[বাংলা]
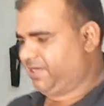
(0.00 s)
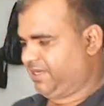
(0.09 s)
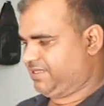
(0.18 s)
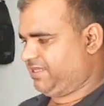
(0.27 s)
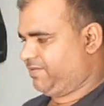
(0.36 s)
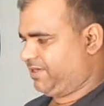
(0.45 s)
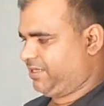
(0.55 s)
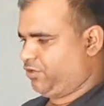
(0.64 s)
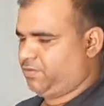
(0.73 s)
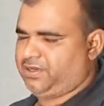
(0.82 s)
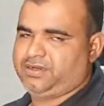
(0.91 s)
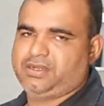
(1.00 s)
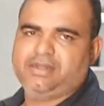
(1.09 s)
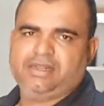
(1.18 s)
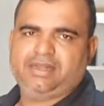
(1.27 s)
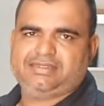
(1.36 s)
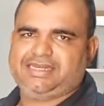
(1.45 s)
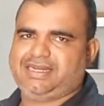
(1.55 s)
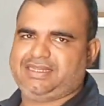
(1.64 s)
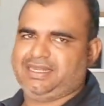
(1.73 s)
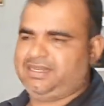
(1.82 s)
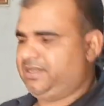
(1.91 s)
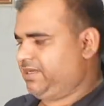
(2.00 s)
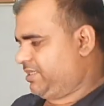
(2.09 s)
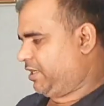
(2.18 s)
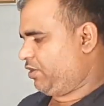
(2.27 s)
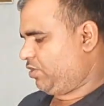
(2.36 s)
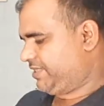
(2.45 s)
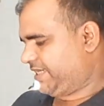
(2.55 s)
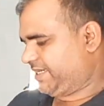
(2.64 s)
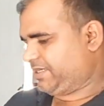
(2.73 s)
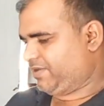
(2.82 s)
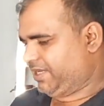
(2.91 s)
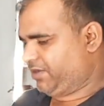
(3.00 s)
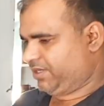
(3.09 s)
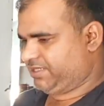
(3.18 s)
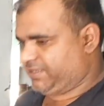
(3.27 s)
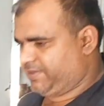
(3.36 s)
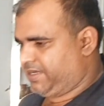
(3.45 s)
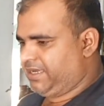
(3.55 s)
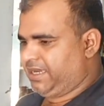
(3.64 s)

বানাইলে যে আবার কিউবের জ্যাকেট দেন তাহলে ওই জ্যাকেটটা ফিটিং হয়ে যাবে